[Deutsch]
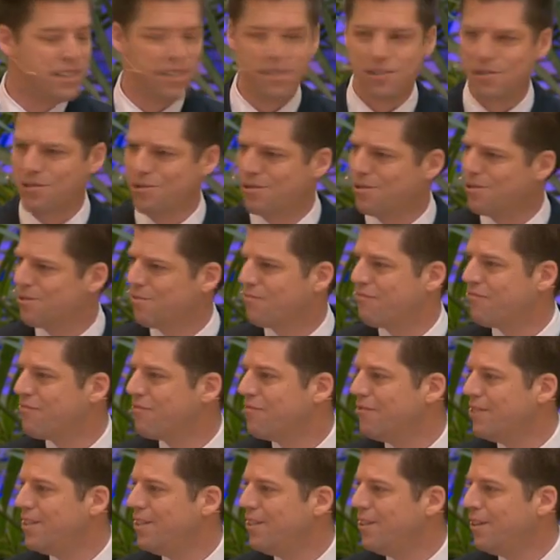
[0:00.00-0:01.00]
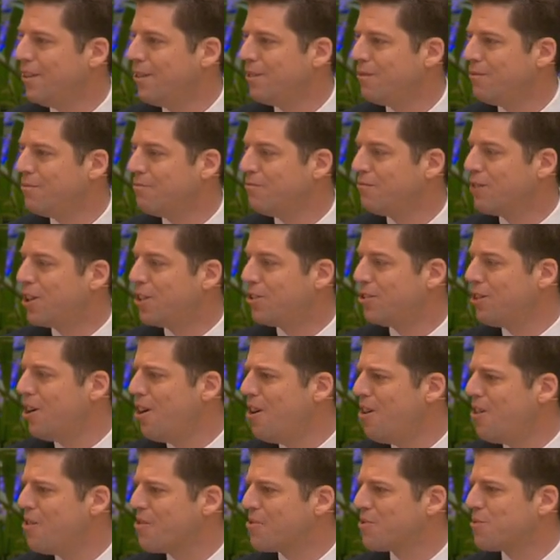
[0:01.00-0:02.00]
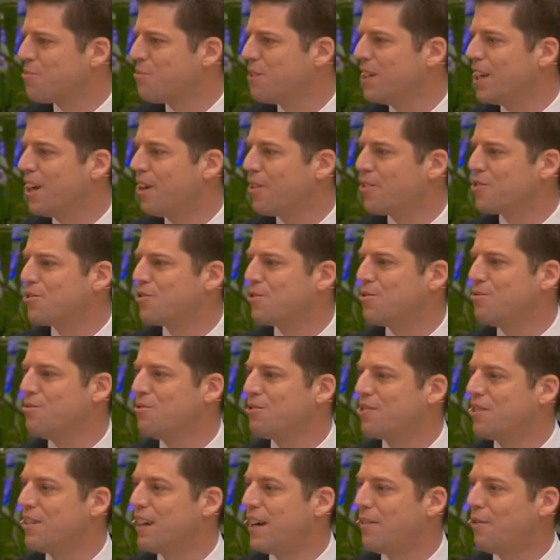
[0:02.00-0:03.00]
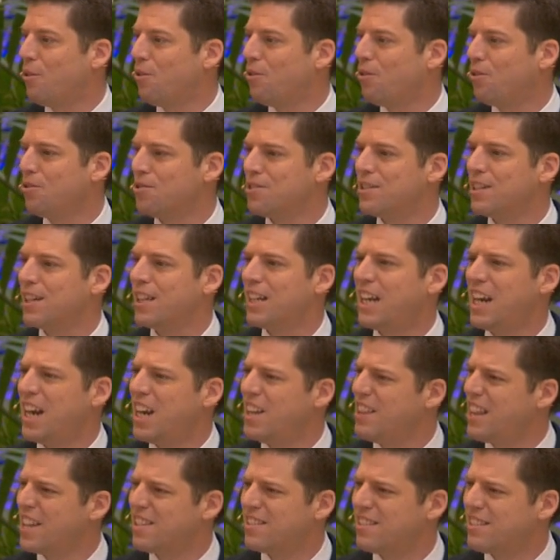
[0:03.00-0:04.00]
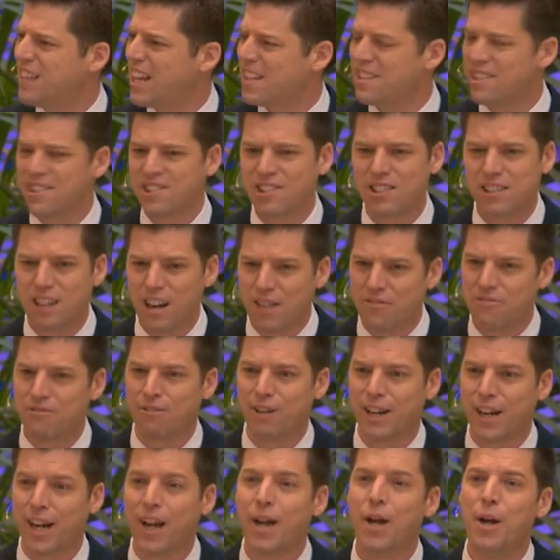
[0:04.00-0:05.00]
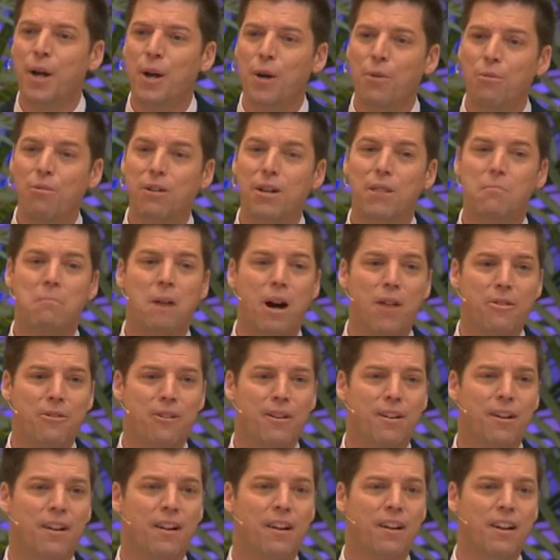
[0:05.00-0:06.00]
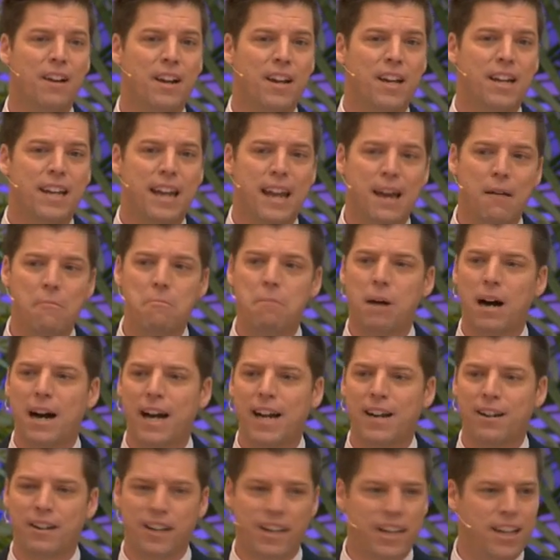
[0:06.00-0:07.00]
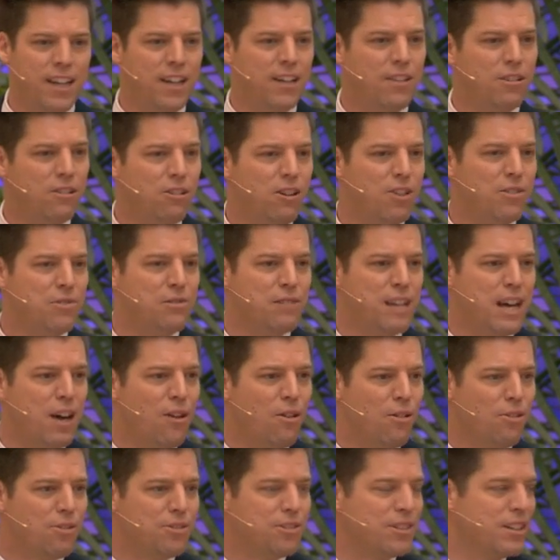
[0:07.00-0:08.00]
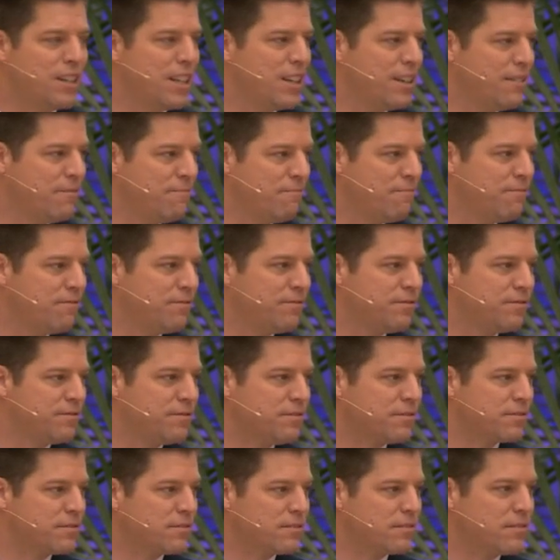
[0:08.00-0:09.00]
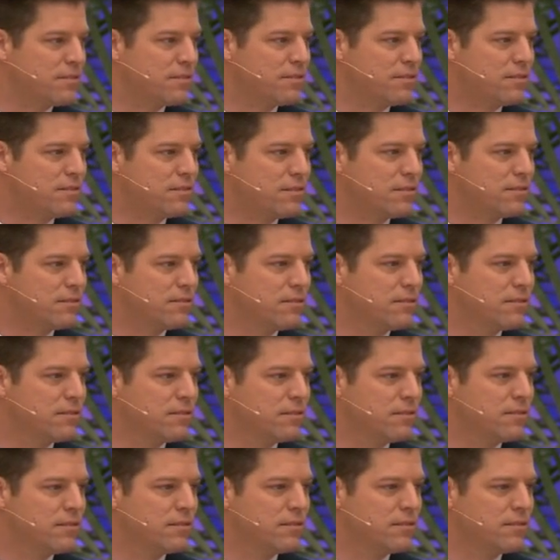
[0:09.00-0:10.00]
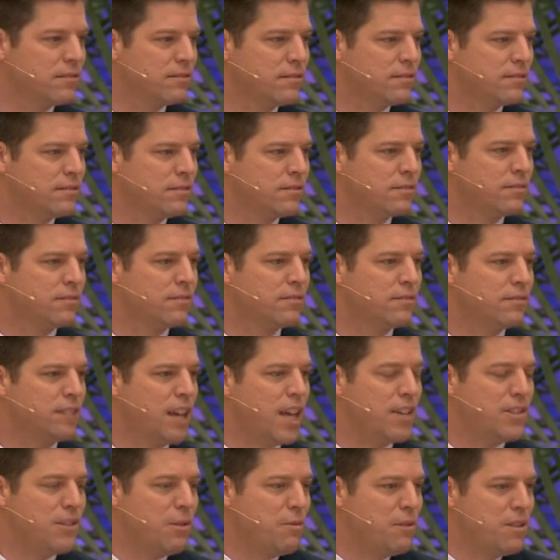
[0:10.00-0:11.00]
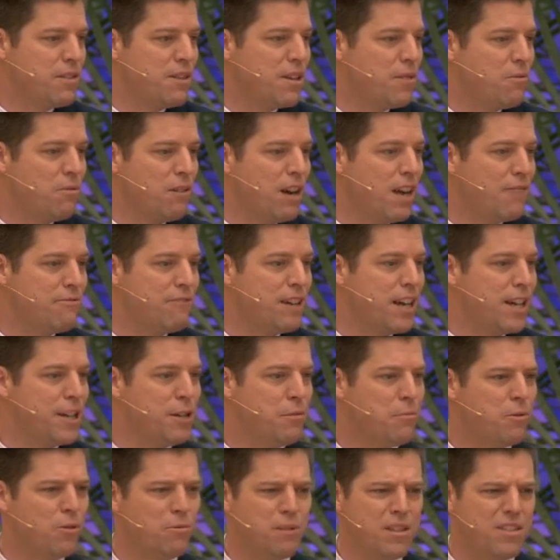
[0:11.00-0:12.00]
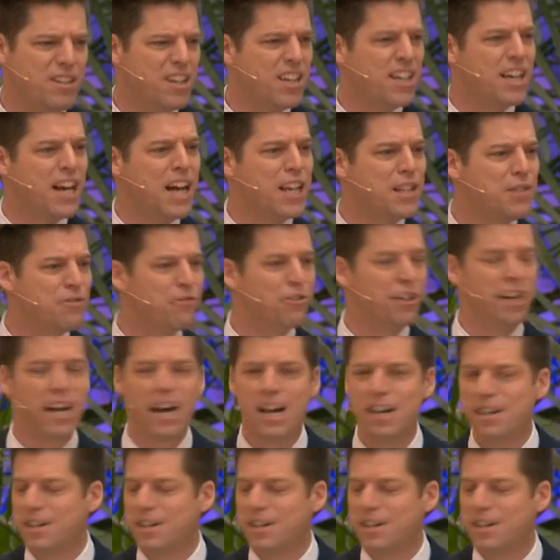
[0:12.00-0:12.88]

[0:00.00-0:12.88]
Zahnspangen bekommen oder Kleidung, mit denen sie zur Schule gehen können, die keine Löcher haben. Es ist ein Elend, wenn eine Mutter ihren Kindern keine Kleidung ohne Löcher kaufen kann. Und dann denken wir, wir sind nichts wert und Gott hat uns vergessen.